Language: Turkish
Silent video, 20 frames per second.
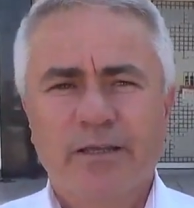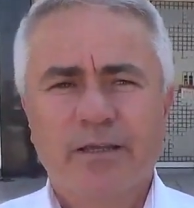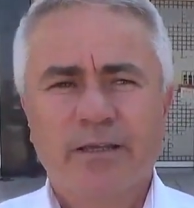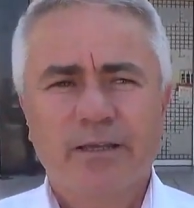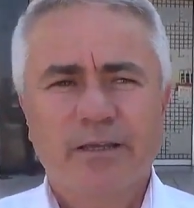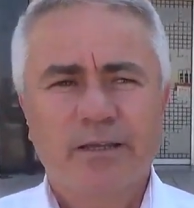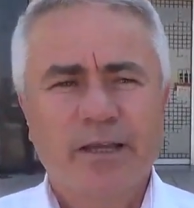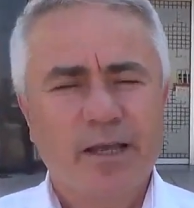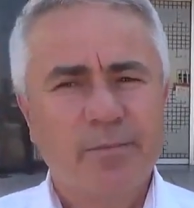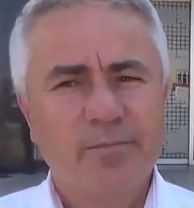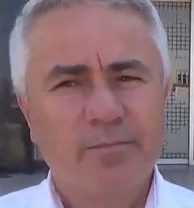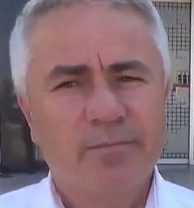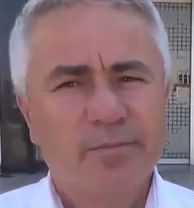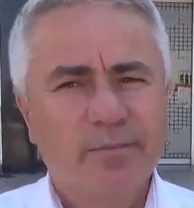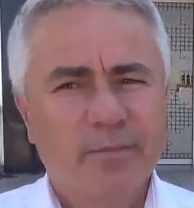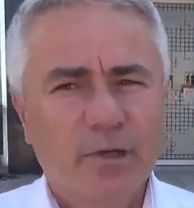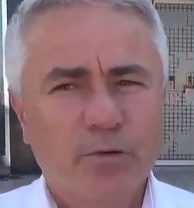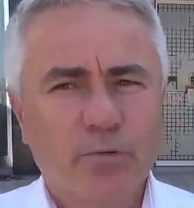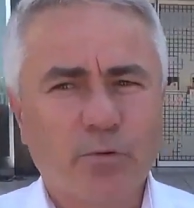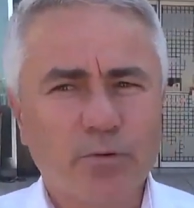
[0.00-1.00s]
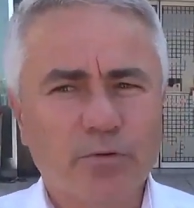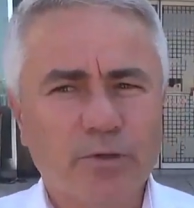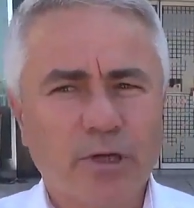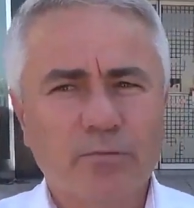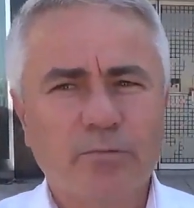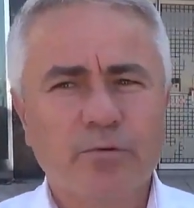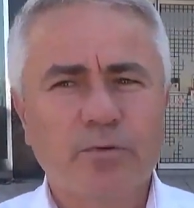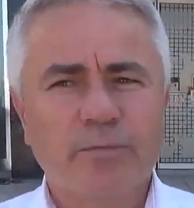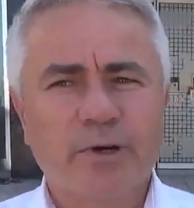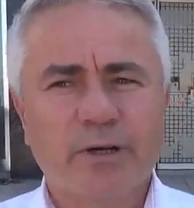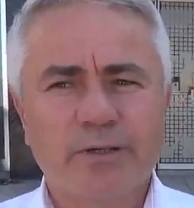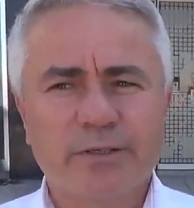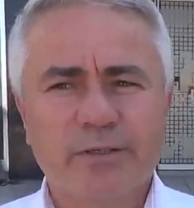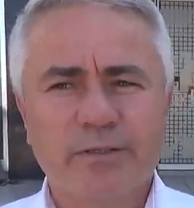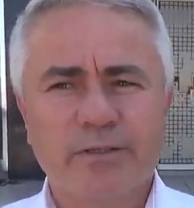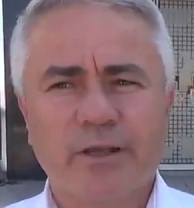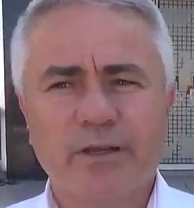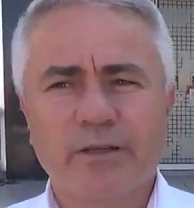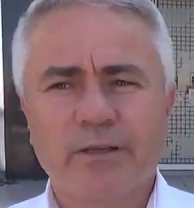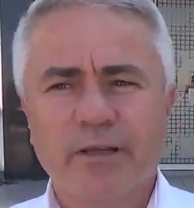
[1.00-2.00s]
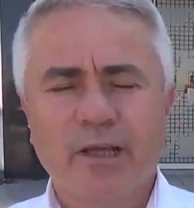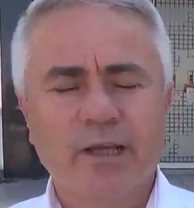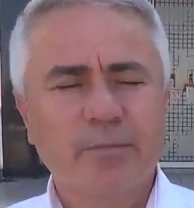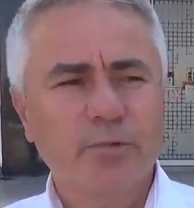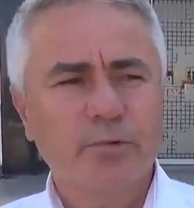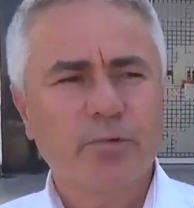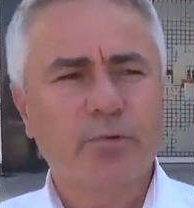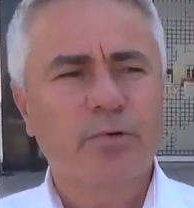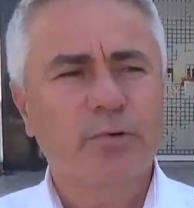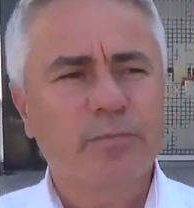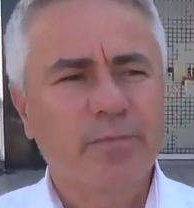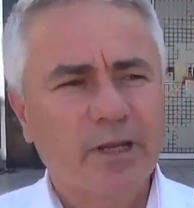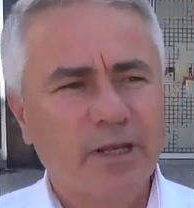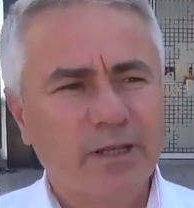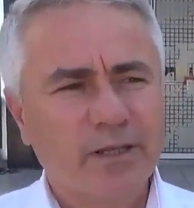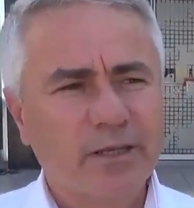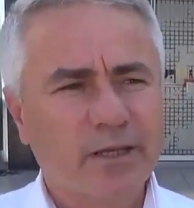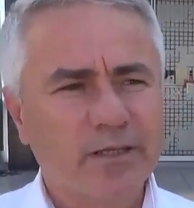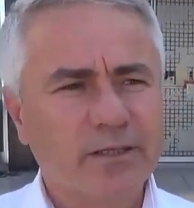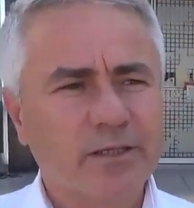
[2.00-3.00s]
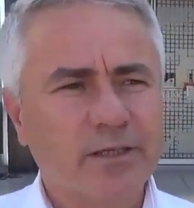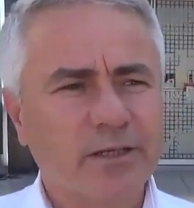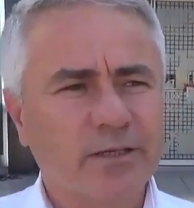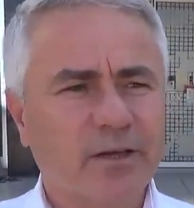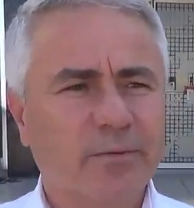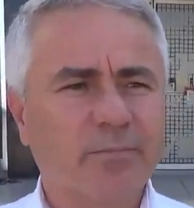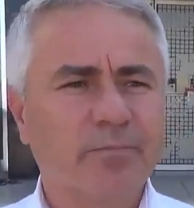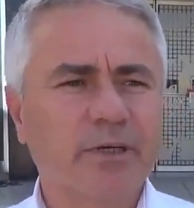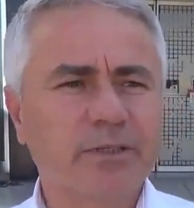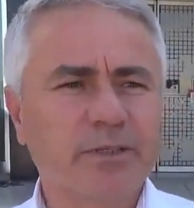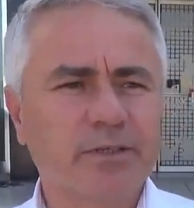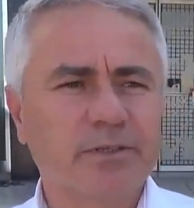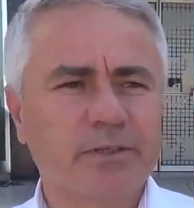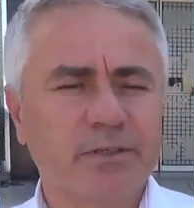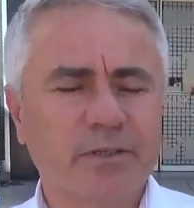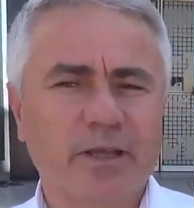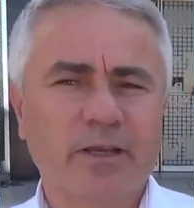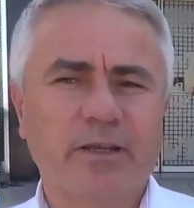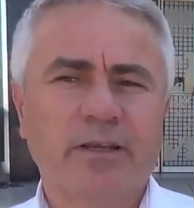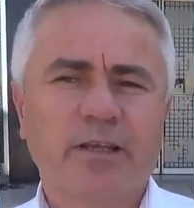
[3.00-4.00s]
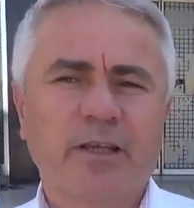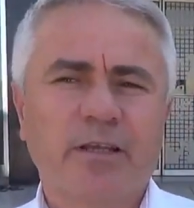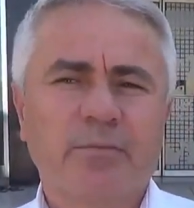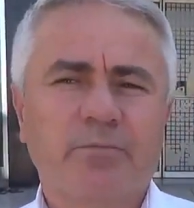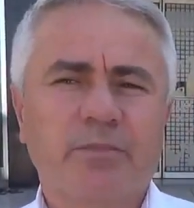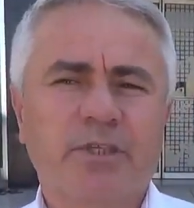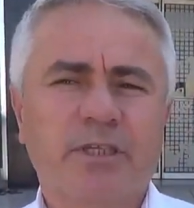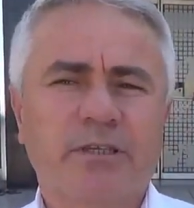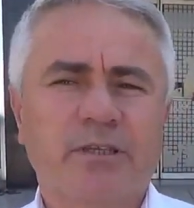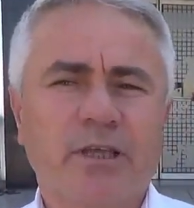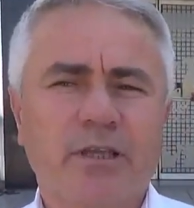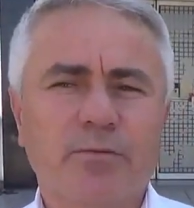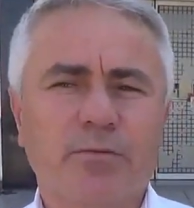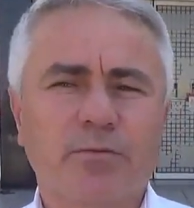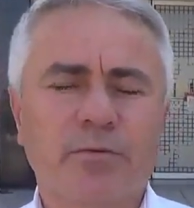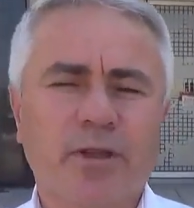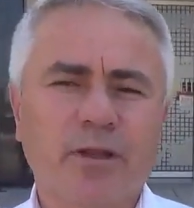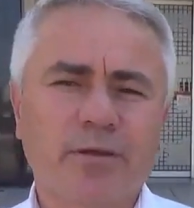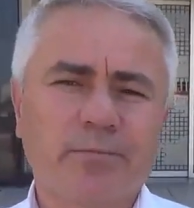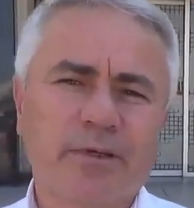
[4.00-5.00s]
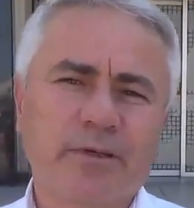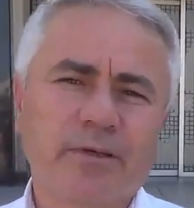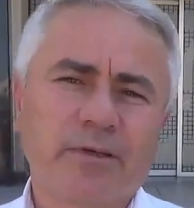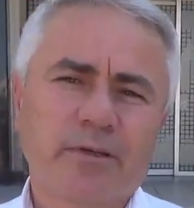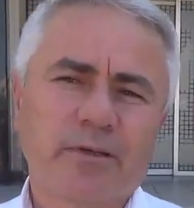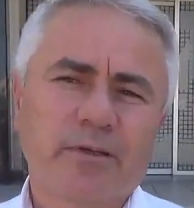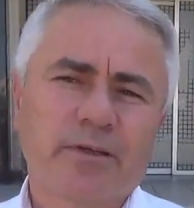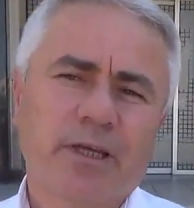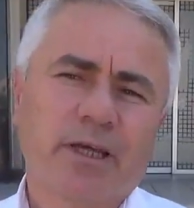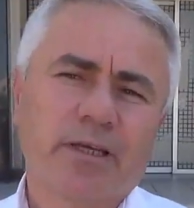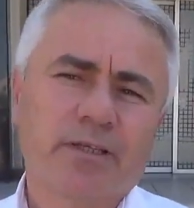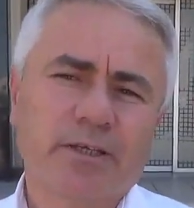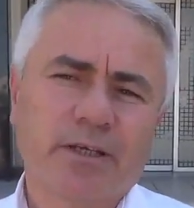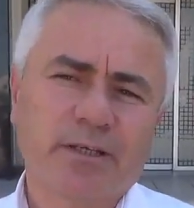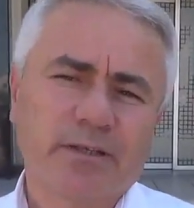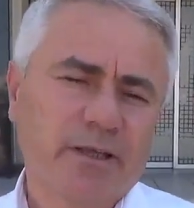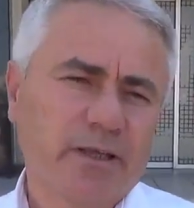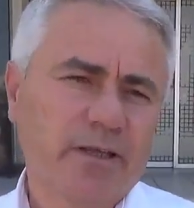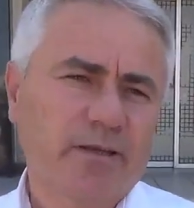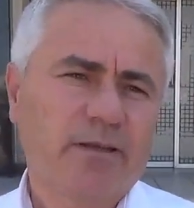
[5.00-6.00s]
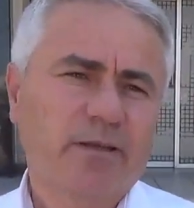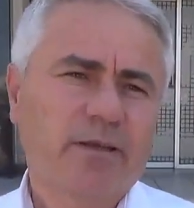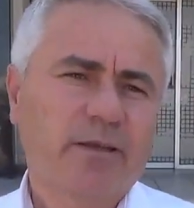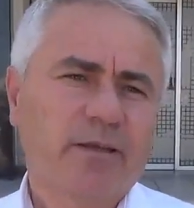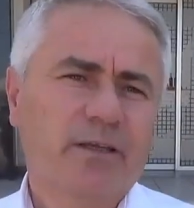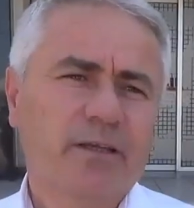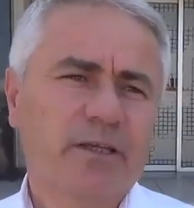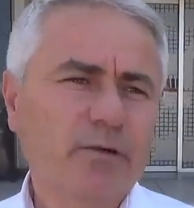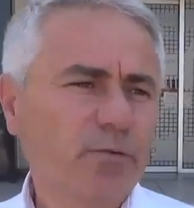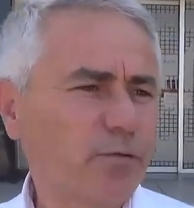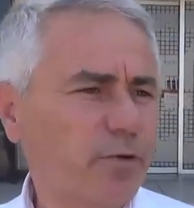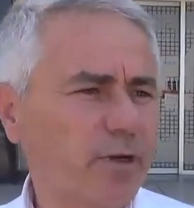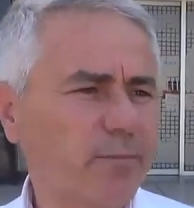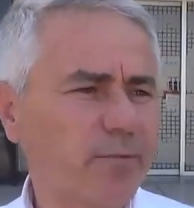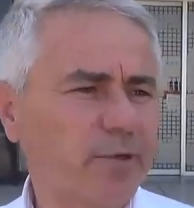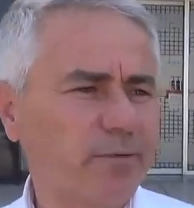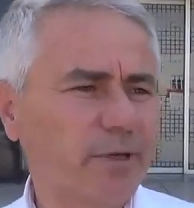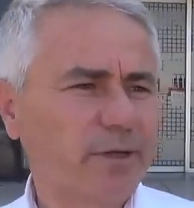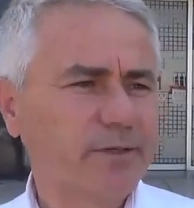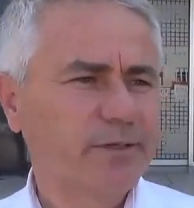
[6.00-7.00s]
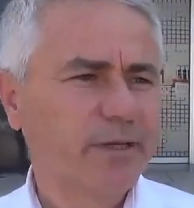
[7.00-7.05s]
E, hem kontak kurma açısından hem gönül belediyeciliğini yapma açısından bisiklet kullanımı gerçekten e, önemli